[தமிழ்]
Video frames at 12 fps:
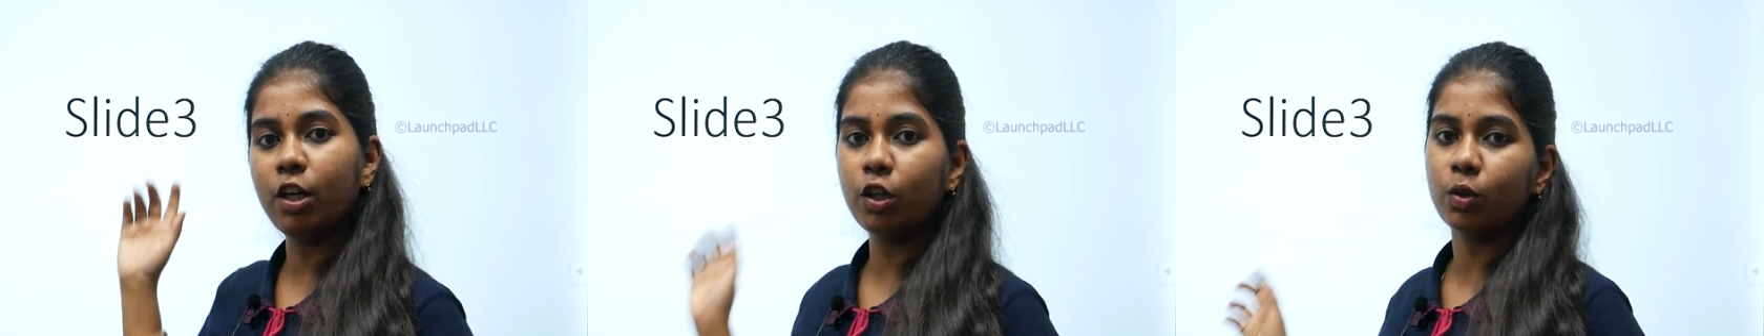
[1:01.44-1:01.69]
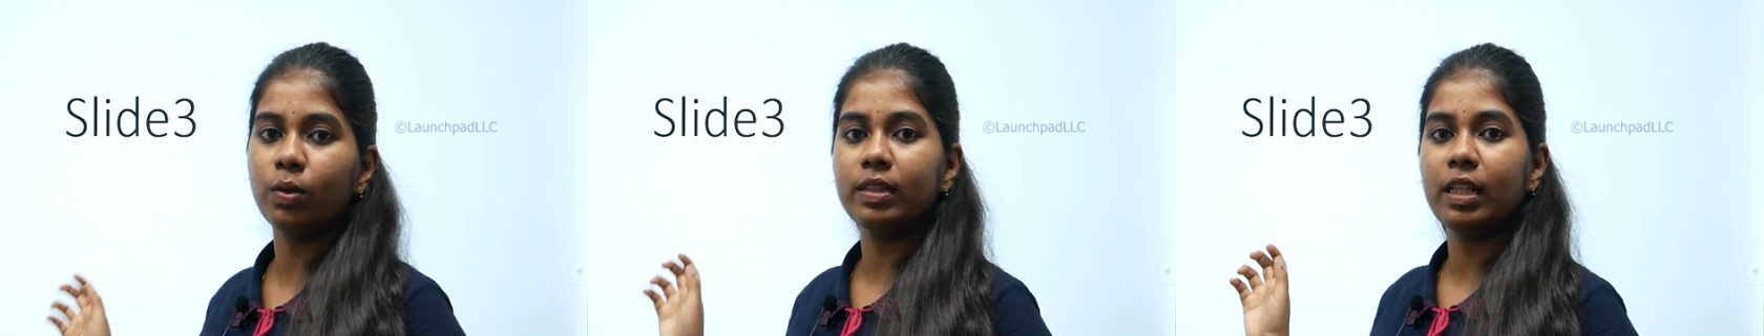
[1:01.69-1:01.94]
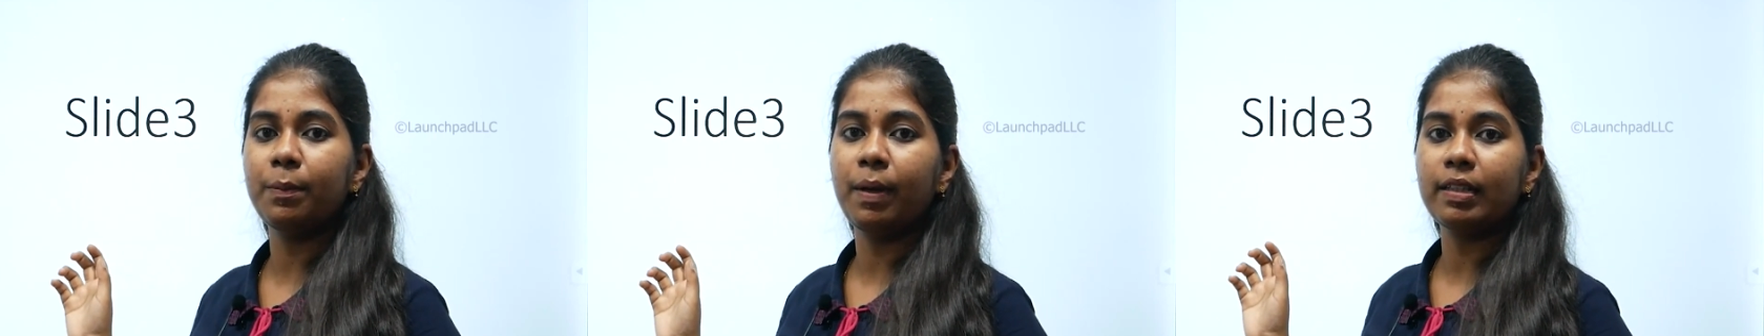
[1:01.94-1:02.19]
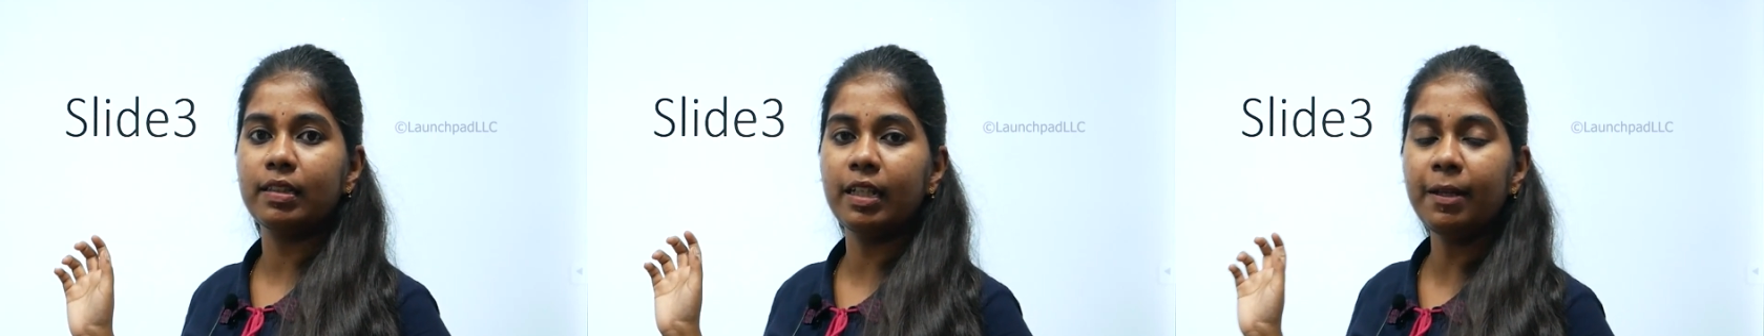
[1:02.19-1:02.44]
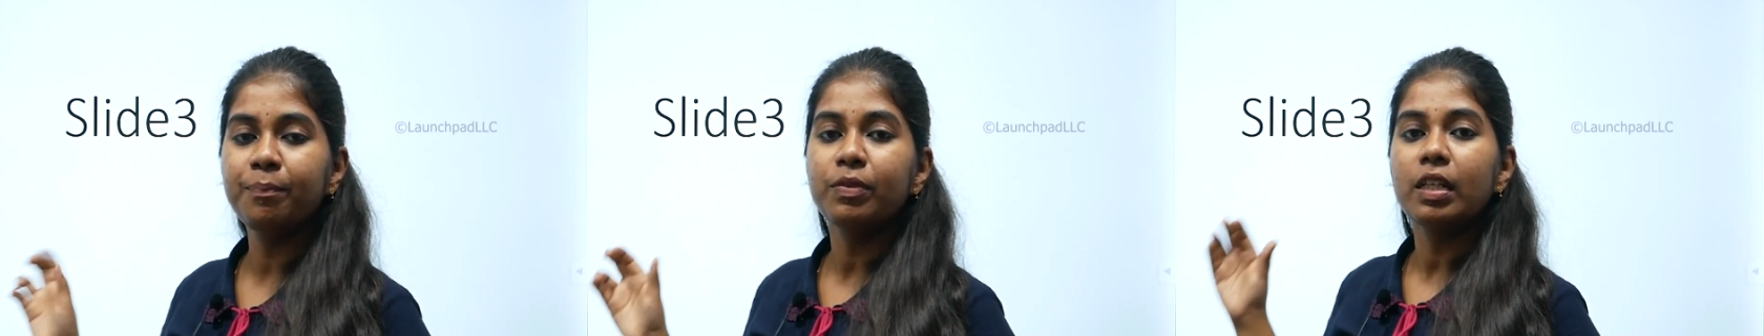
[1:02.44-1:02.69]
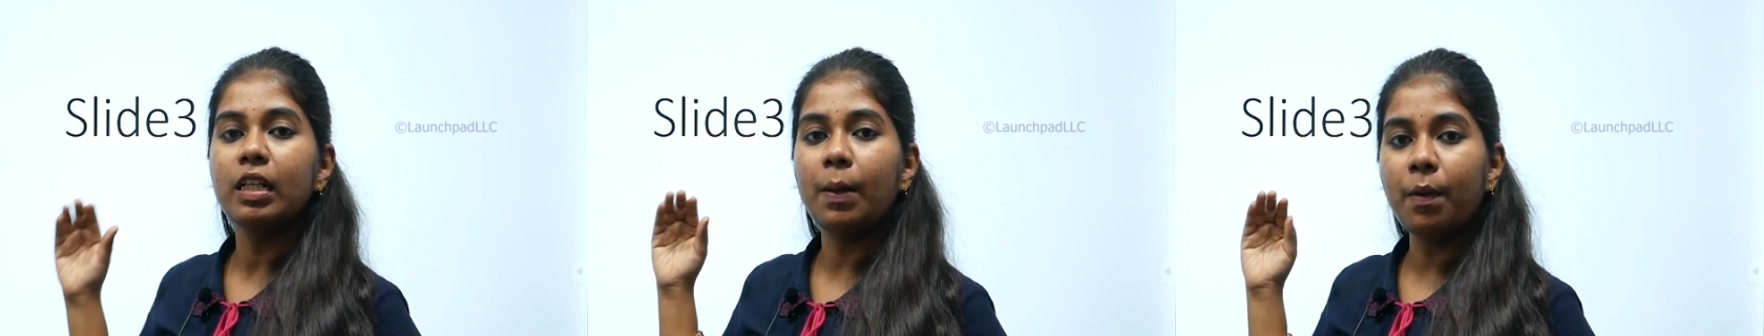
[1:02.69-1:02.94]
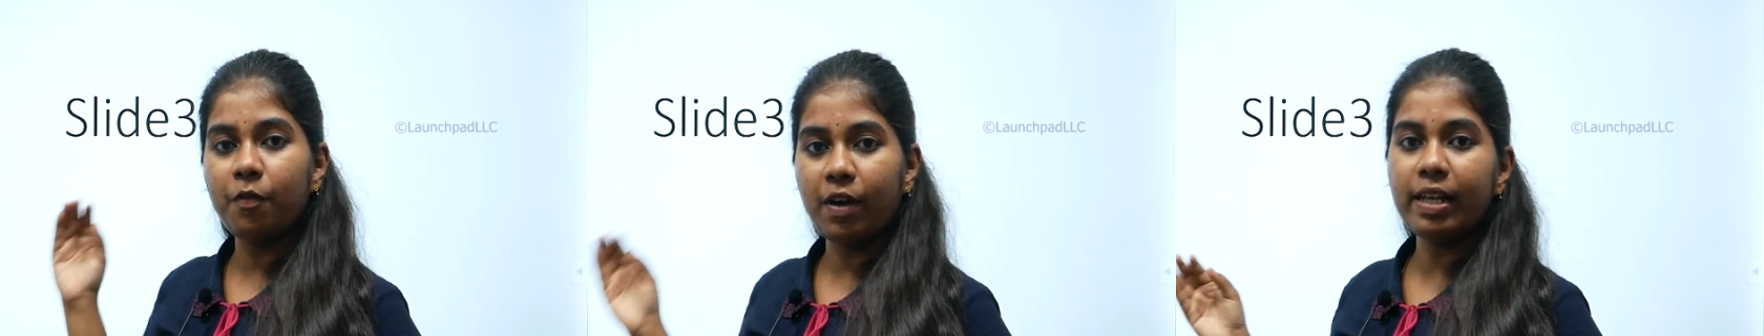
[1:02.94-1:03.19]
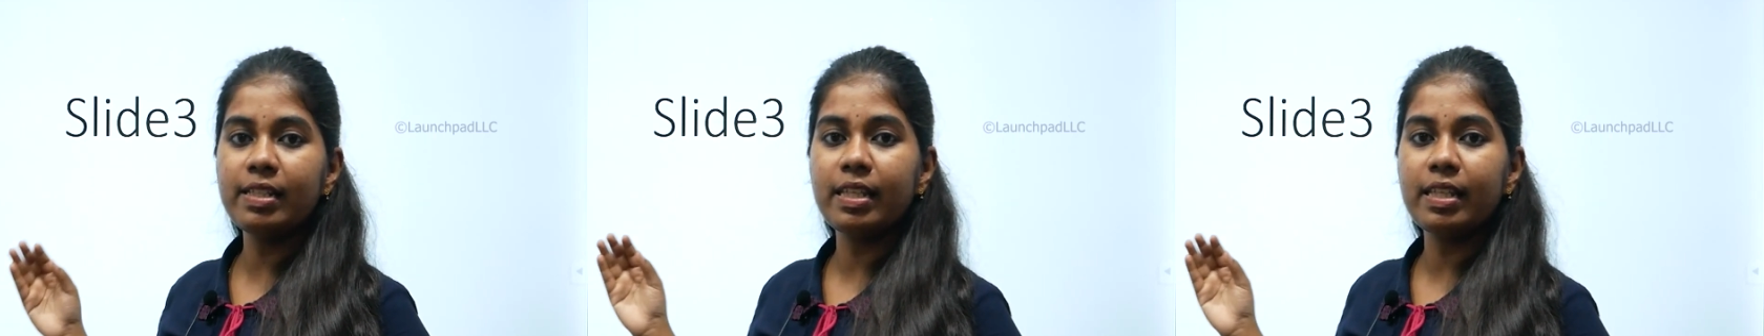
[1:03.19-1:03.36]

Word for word: தேர்டுக்கும் இதே மாதிரி நம்ம ஃபைவ்